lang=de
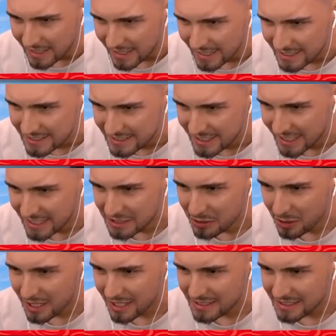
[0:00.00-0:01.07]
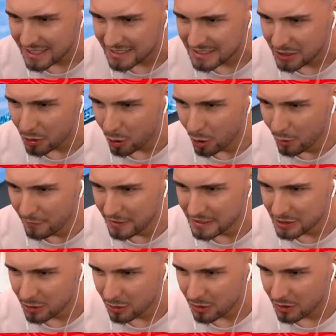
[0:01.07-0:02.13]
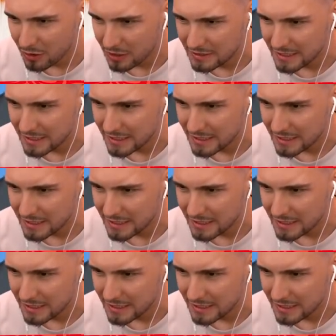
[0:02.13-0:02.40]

Ich sehe sogar, dass ich das hier irgendwie so...